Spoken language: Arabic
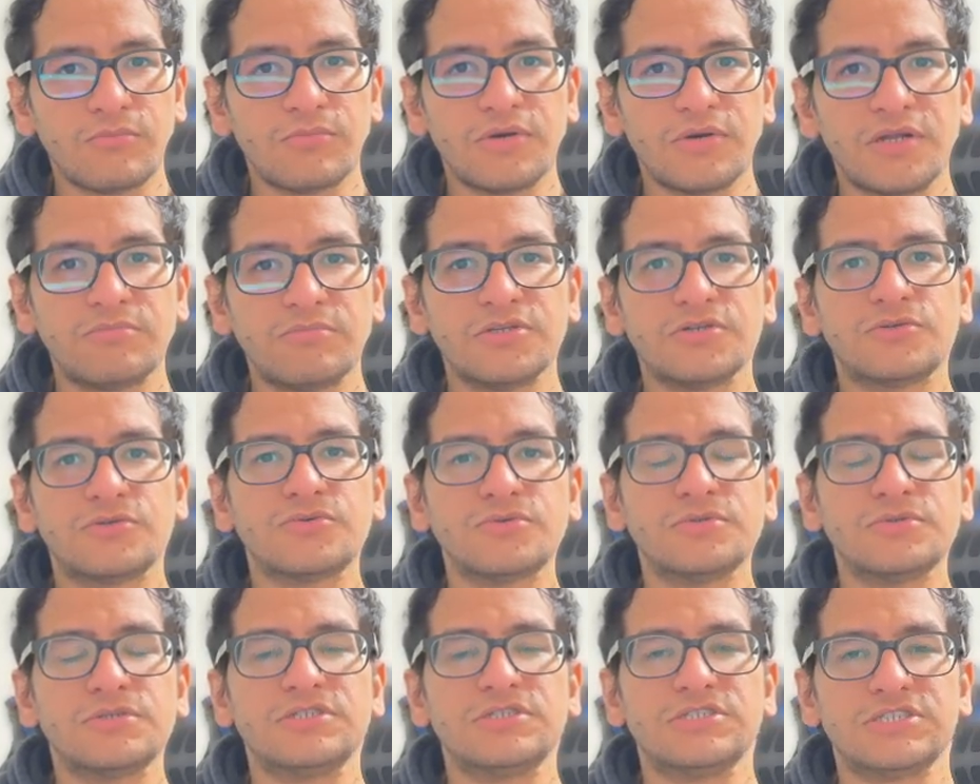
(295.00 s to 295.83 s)

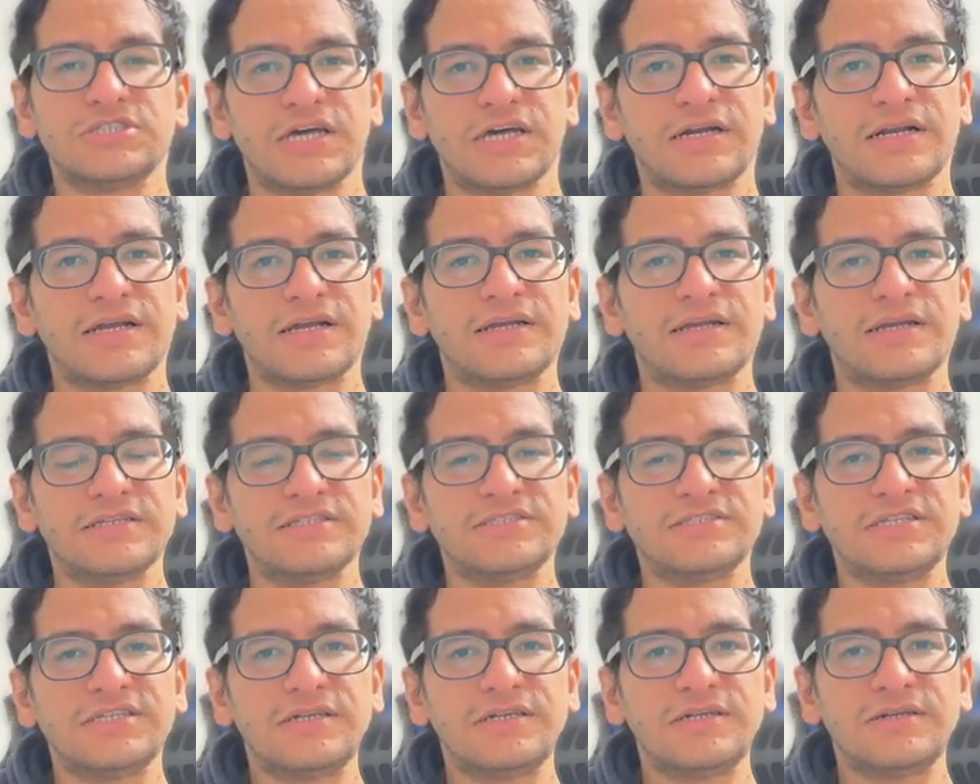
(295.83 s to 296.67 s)
بيكون سعرها
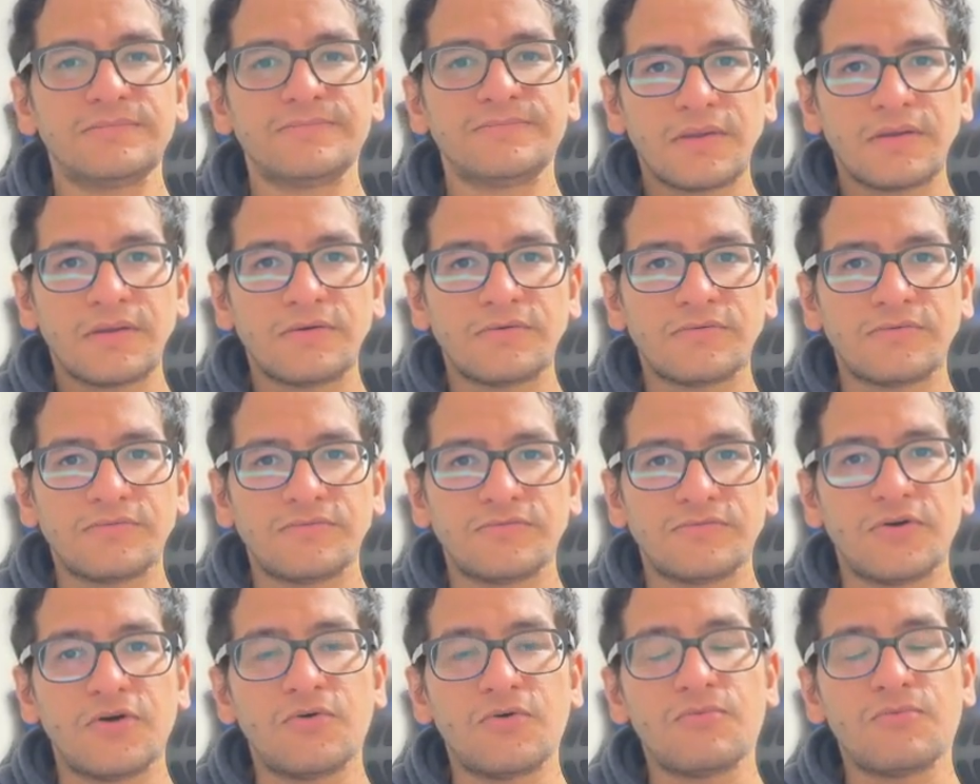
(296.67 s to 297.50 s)
نزل
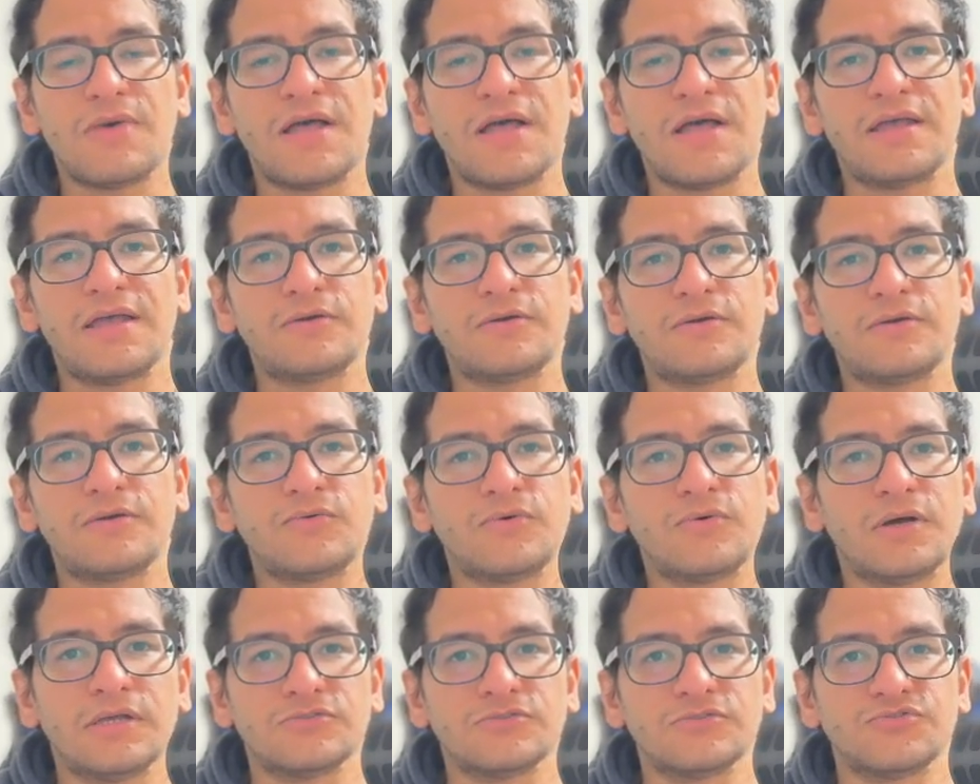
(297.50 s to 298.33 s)
فهم قالوا
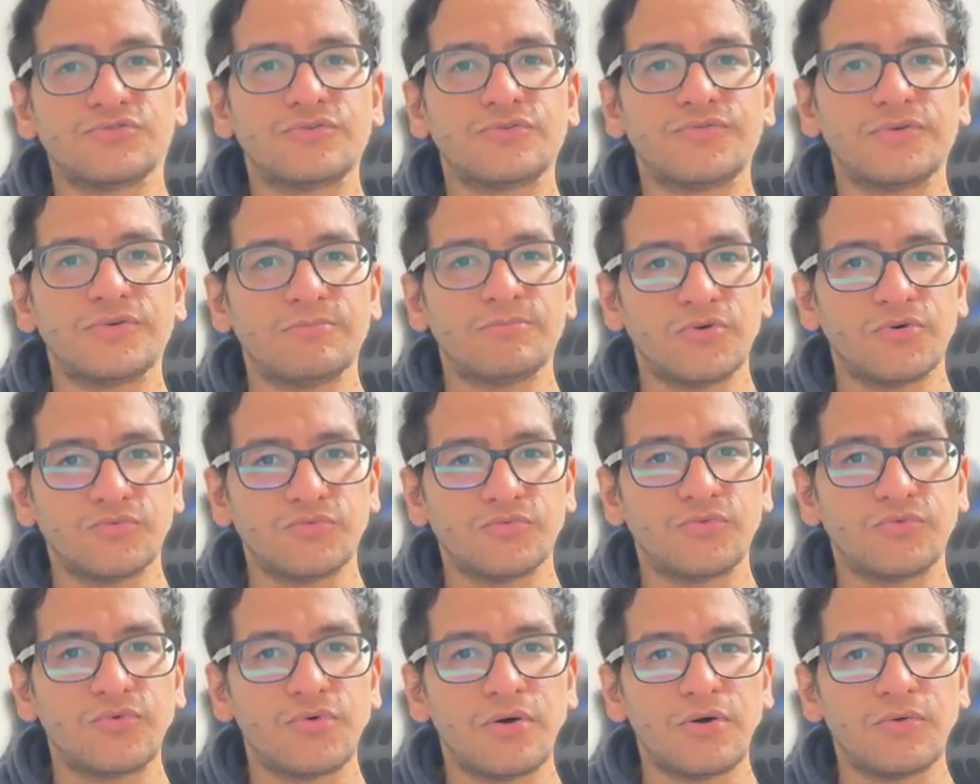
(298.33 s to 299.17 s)
هينظروا في
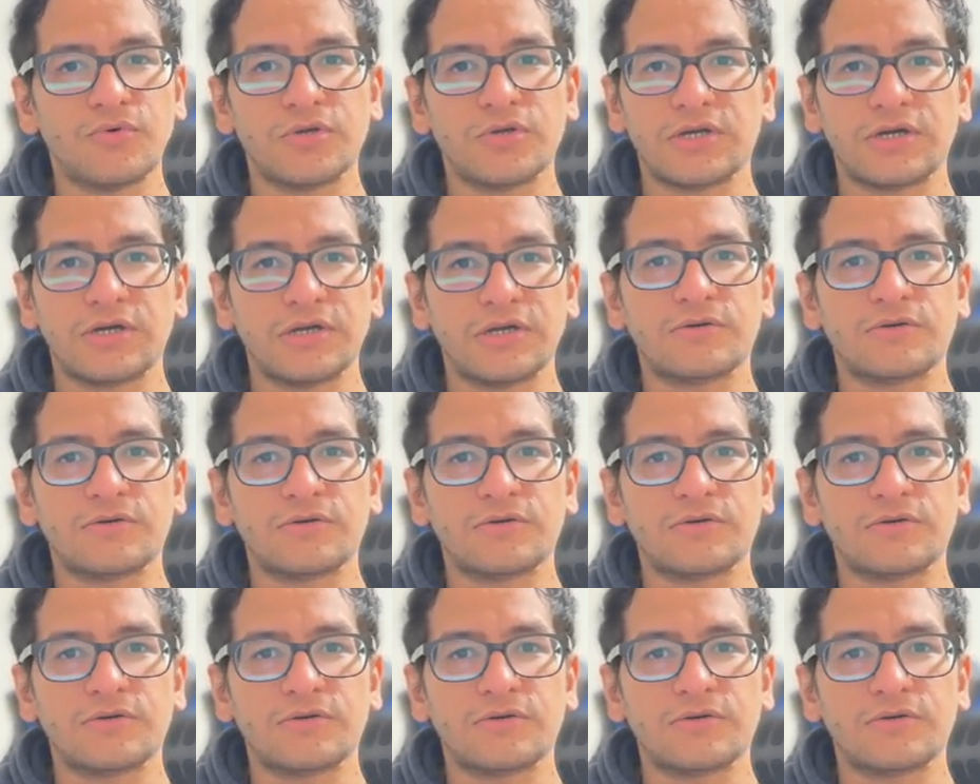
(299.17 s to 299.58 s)
الموضوع ويغيروا